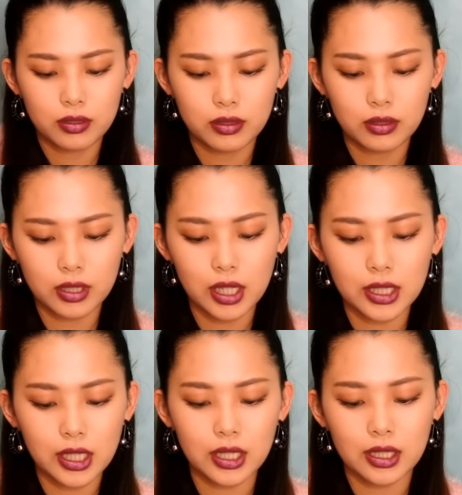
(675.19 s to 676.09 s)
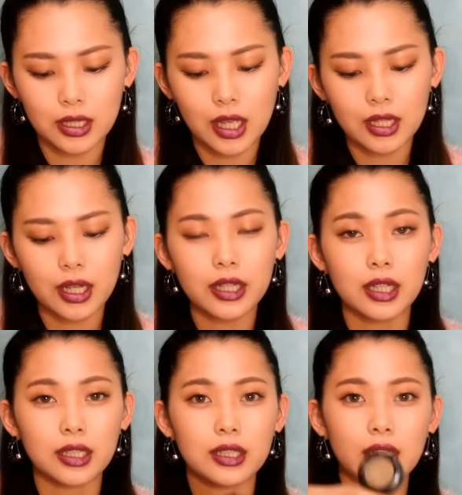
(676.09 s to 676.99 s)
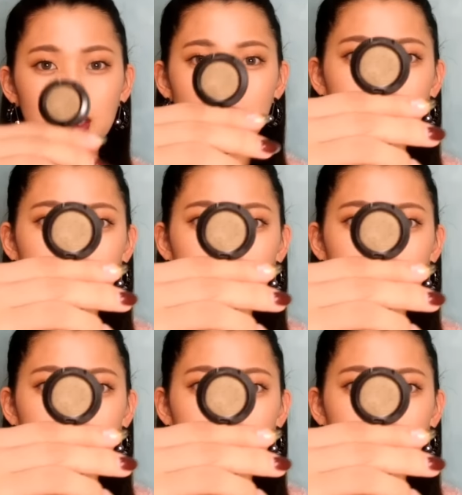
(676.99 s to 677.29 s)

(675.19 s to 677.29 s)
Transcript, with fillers: 動画で何回か出てきた